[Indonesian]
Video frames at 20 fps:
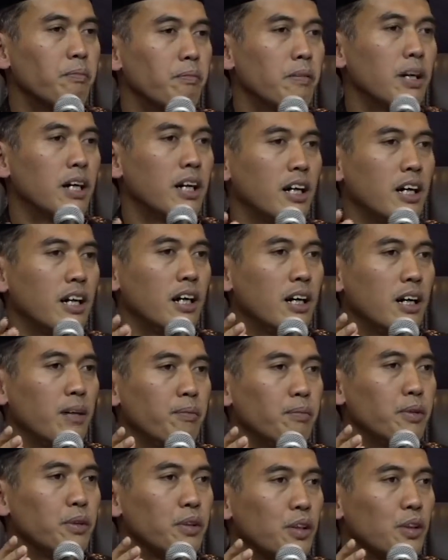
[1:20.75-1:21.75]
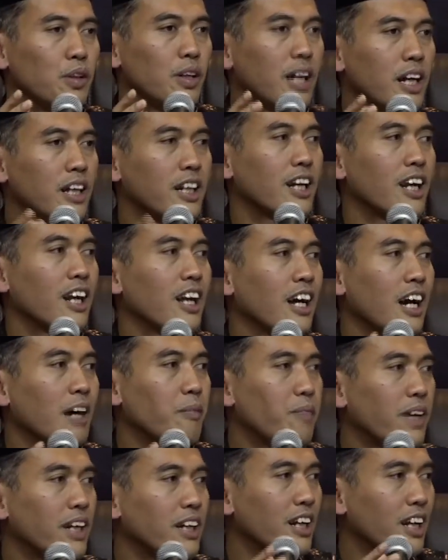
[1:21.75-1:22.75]
membutuhkan
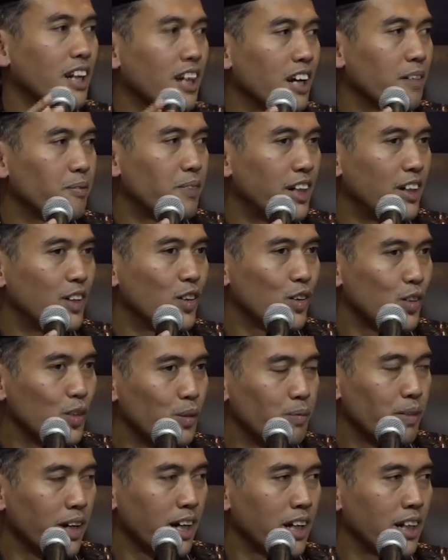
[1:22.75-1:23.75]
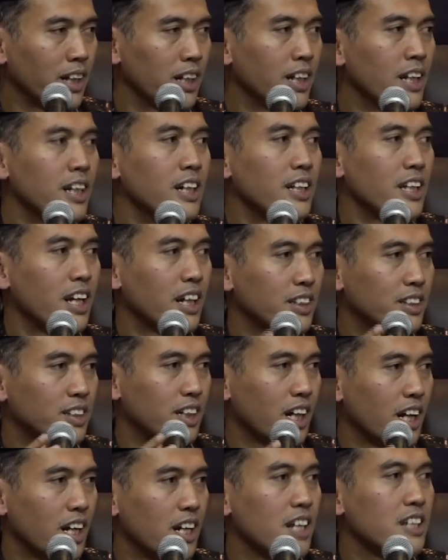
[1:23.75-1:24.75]
kelengkapan-kelengkapan dokumen yang
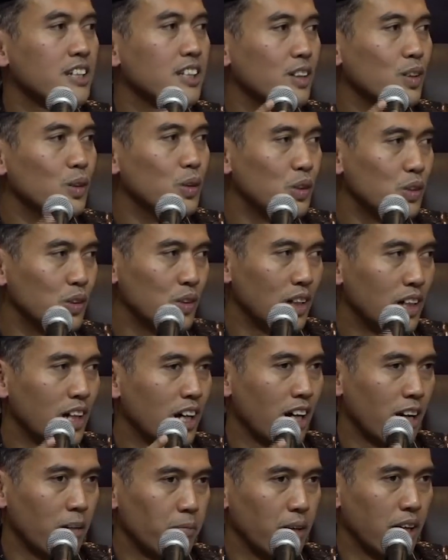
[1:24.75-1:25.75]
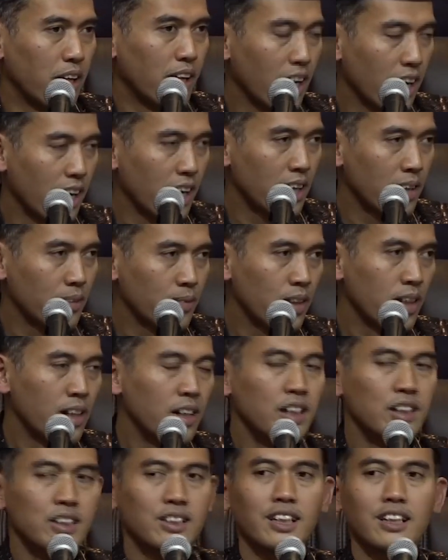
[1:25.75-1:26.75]
sekarang ditunggu oleh LPH
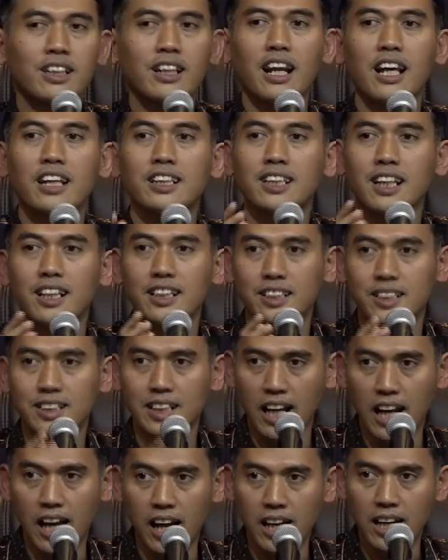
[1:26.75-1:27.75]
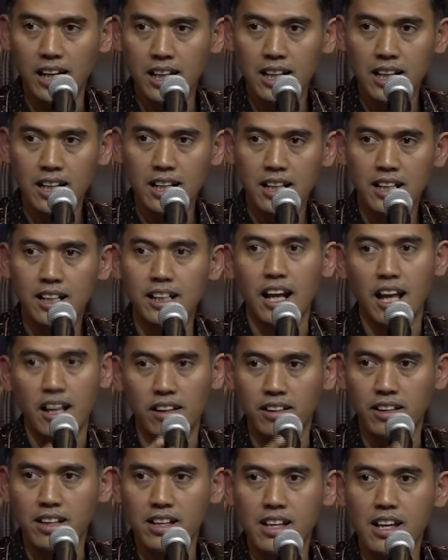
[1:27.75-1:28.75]
setelah selesai
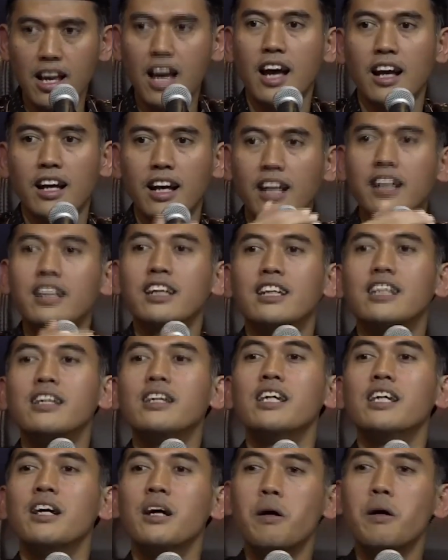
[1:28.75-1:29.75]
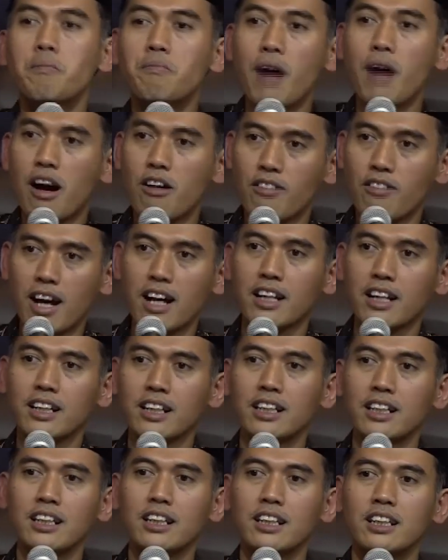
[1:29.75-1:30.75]
nanti akan dibawa
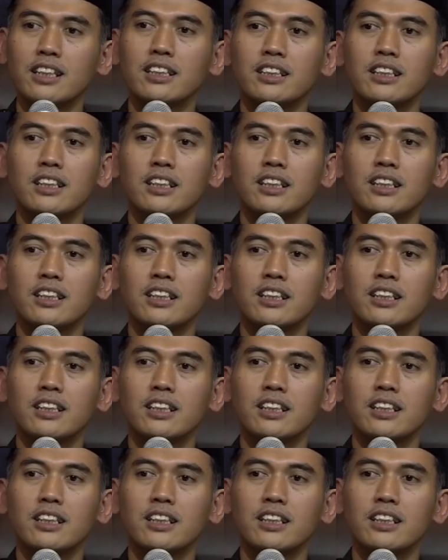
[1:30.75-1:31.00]
ke